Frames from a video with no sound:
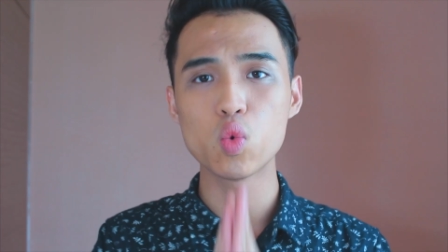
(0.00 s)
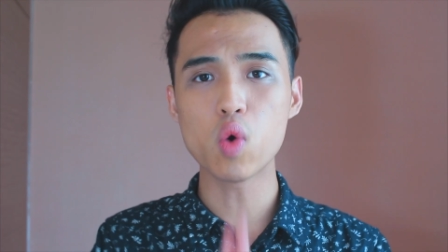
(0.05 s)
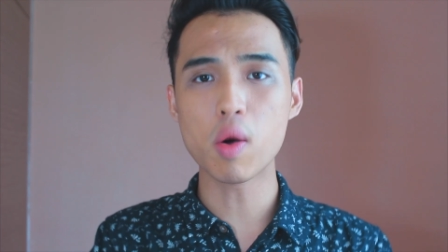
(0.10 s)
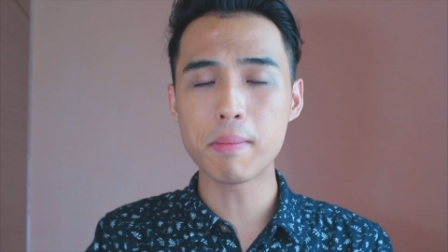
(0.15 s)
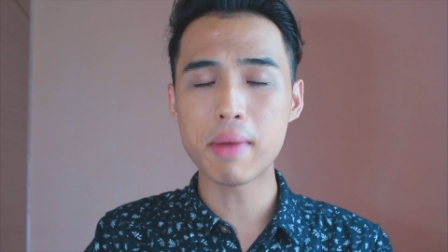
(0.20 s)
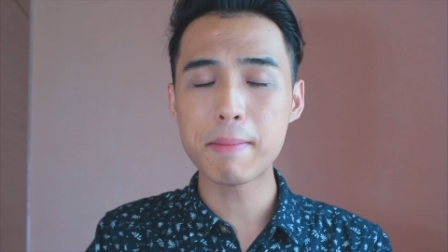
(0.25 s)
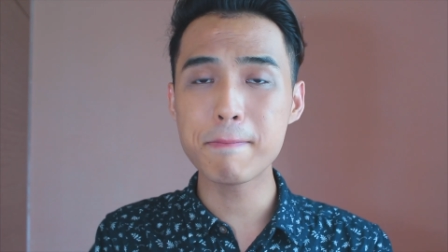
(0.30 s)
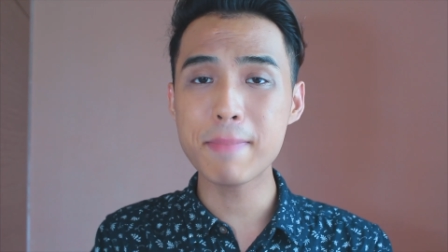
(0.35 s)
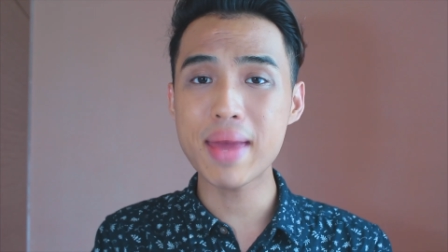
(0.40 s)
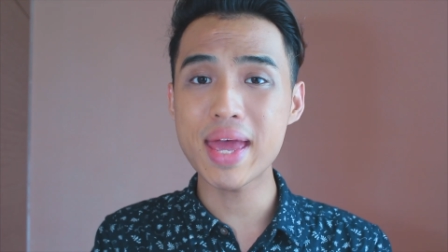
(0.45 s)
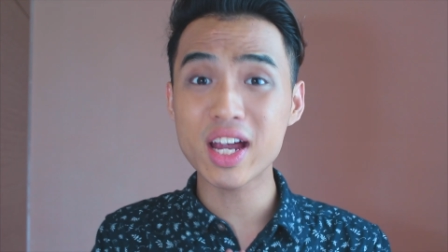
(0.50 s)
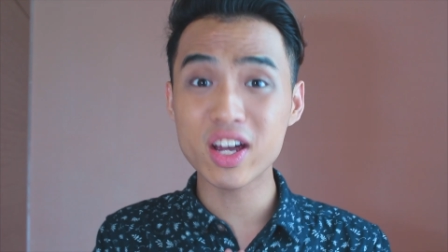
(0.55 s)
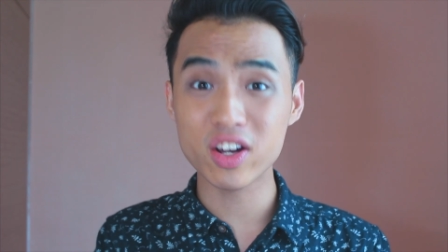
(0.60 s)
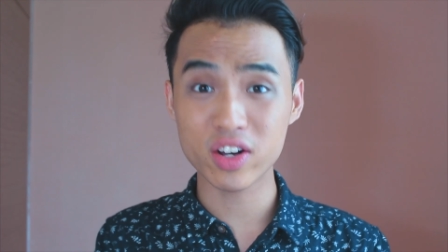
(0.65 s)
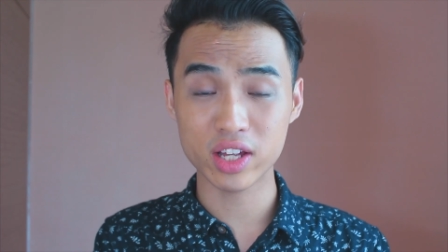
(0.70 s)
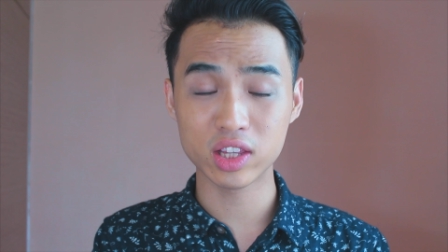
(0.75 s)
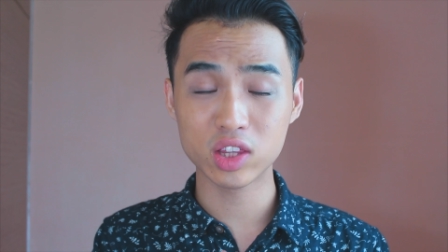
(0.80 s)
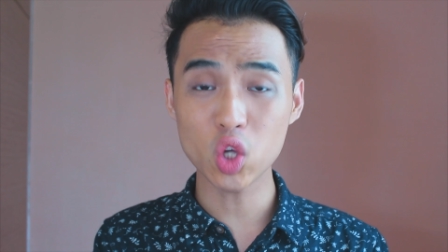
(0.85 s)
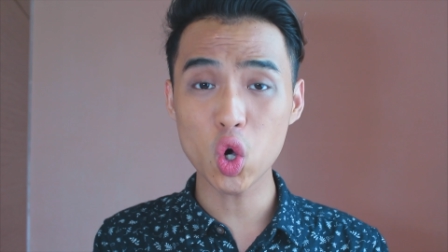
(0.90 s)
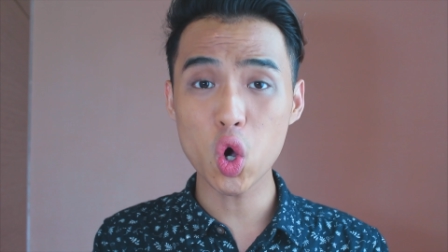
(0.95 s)
我们每个
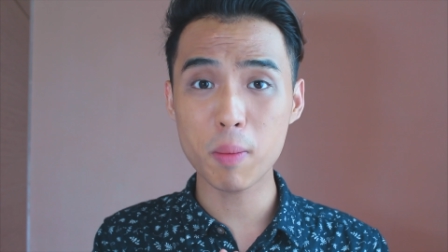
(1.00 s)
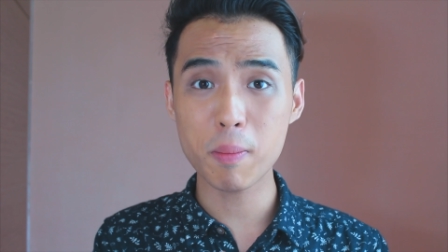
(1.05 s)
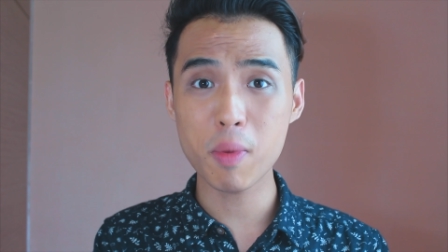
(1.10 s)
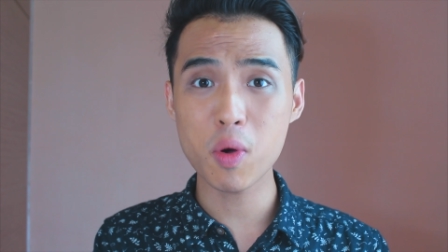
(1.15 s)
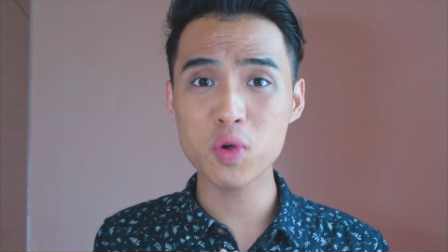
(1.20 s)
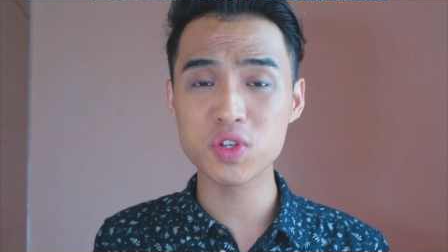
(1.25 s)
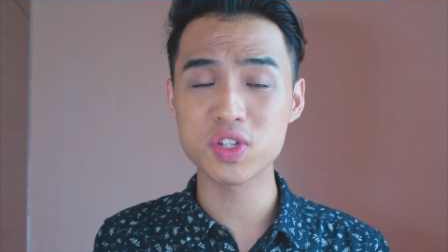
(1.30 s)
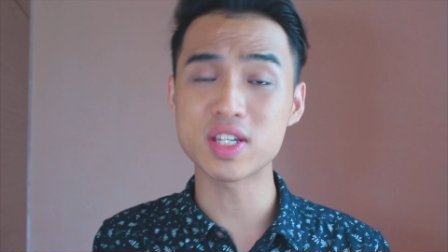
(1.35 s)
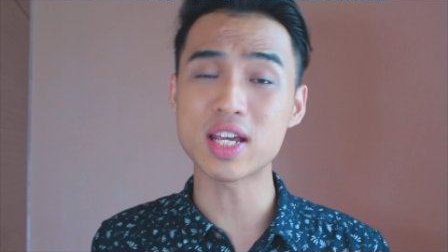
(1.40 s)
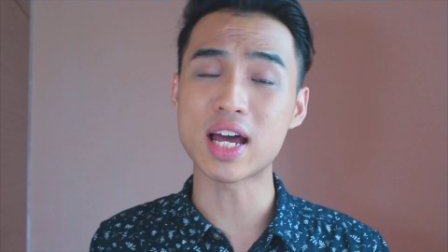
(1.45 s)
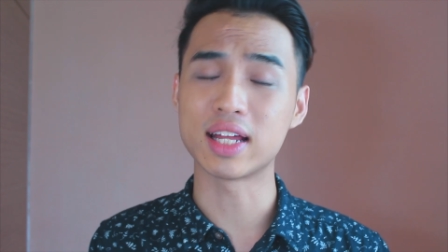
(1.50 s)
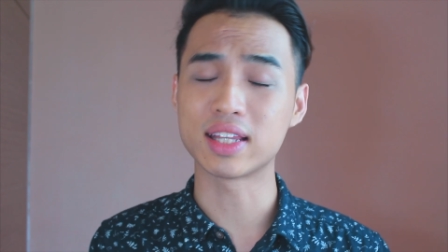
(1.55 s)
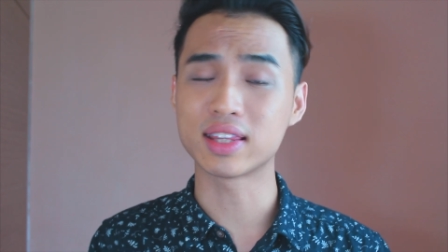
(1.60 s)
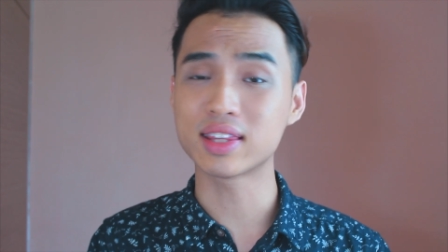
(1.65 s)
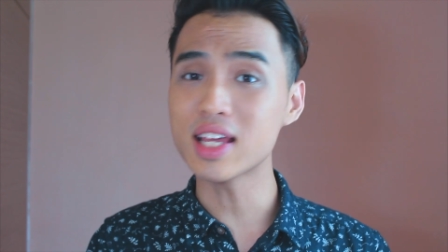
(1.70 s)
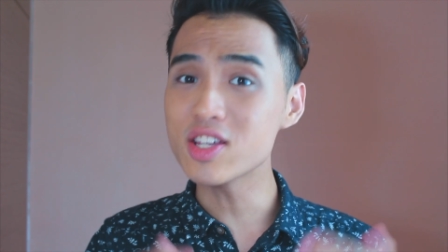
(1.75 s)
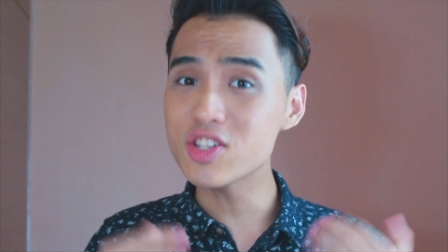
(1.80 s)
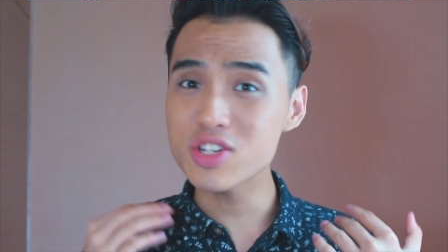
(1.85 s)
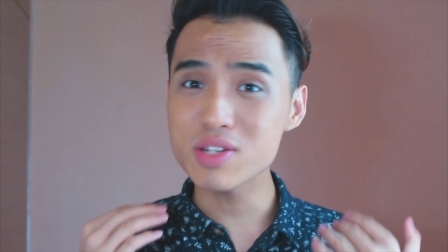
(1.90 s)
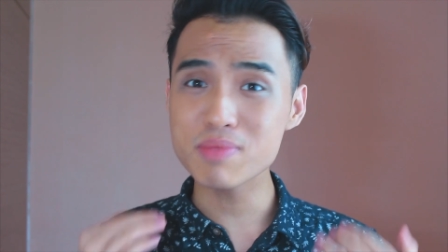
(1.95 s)
人都有梦想，
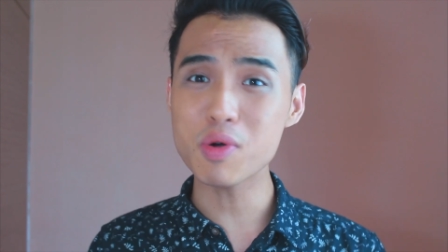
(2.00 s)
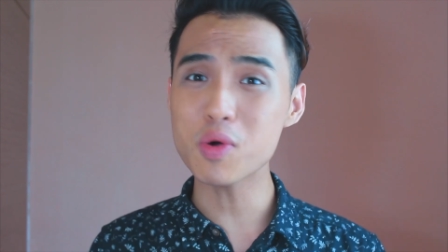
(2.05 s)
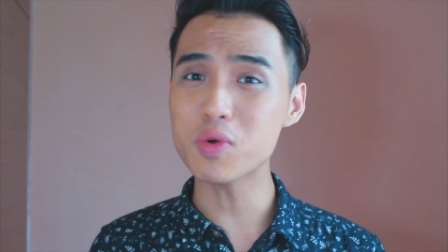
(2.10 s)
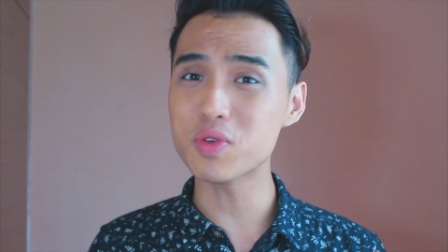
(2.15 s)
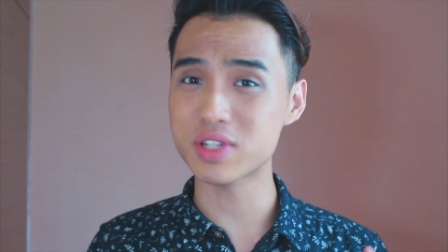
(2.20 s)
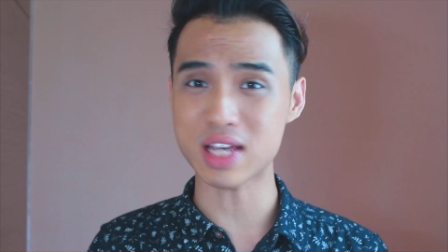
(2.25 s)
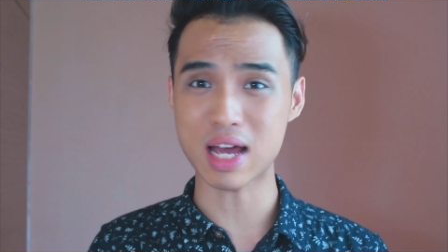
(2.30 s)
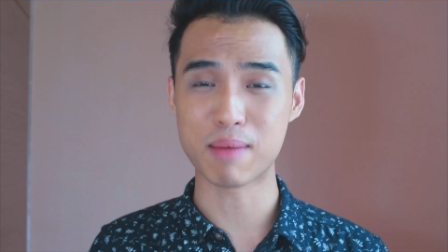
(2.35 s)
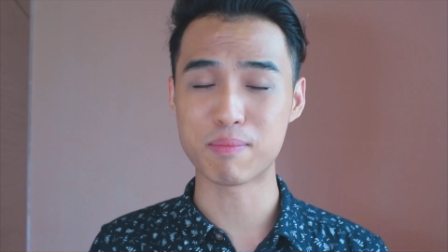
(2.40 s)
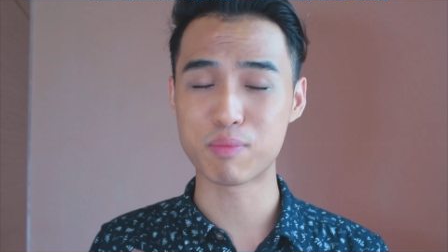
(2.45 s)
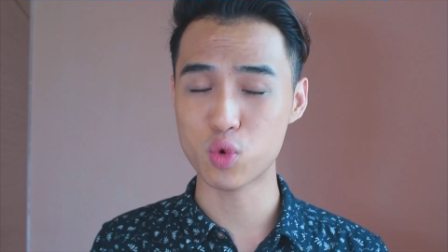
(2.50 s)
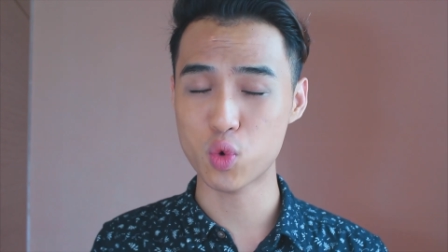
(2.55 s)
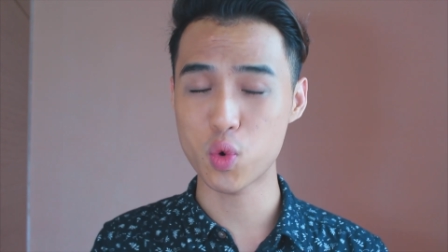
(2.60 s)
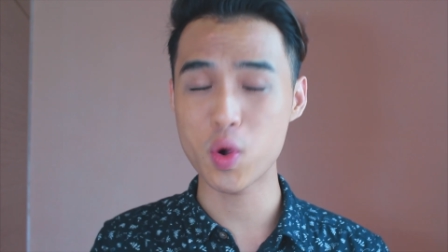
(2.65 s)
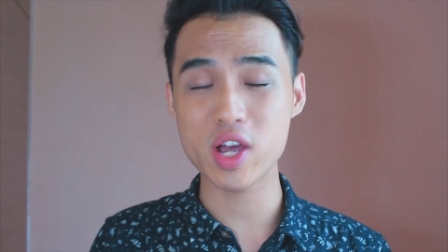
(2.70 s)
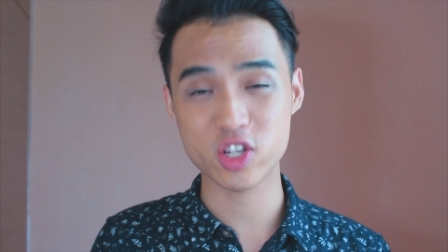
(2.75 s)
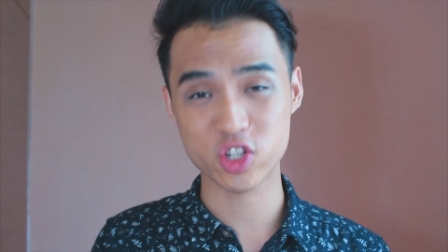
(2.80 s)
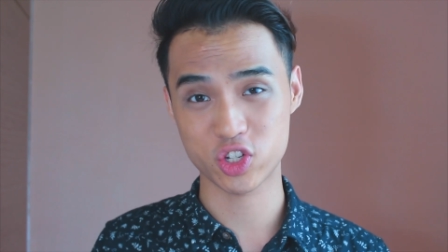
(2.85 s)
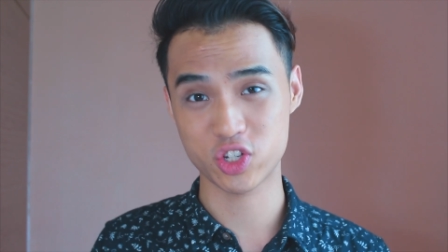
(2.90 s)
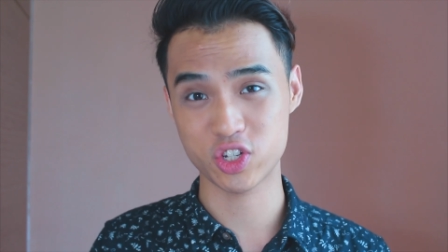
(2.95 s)
但是梦想不
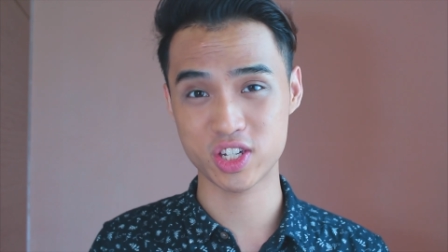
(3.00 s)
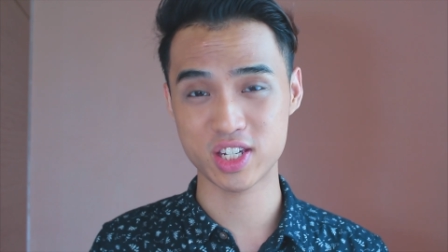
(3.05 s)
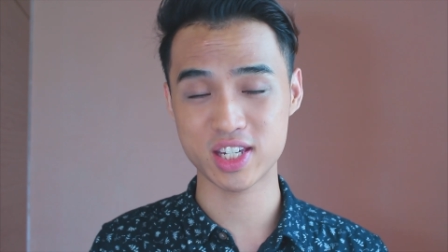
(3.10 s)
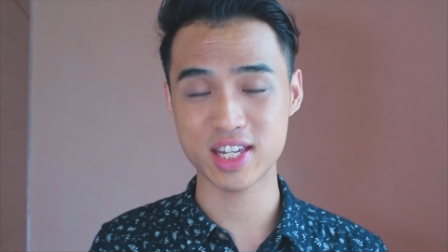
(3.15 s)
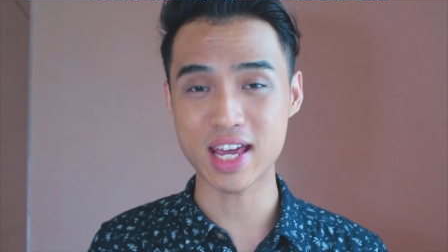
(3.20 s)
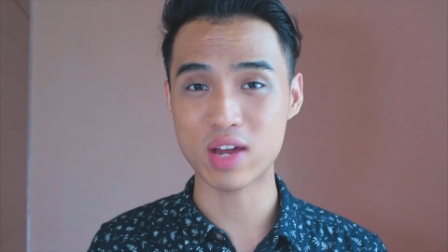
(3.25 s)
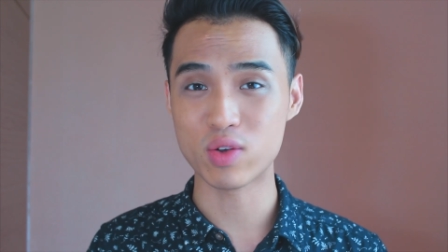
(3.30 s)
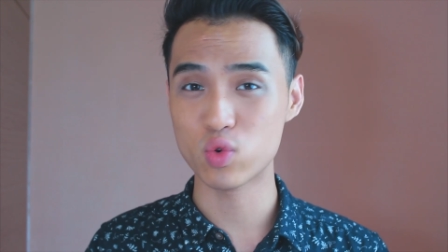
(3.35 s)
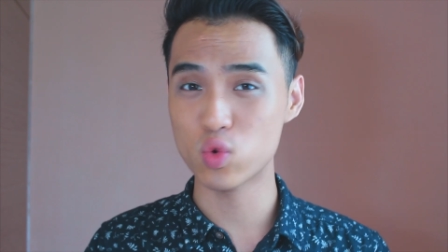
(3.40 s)
会实现，